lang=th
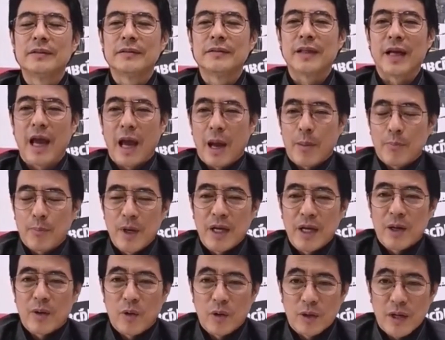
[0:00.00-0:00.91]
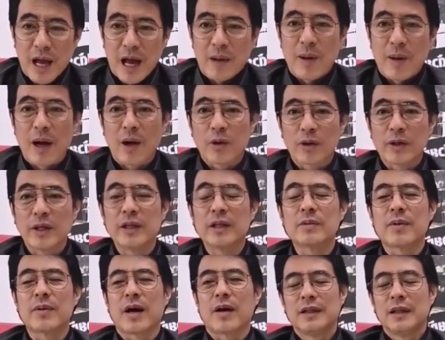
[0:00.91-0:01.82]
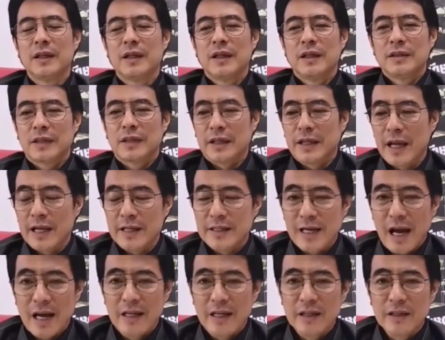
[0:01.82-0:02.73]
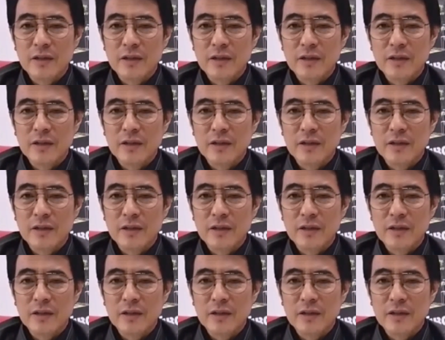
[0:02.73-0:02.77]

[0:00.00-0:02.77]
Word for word: จะแฮปปี้กับหัวหน้าพรรคคนนี้หรือเปล่าจะได้ใจ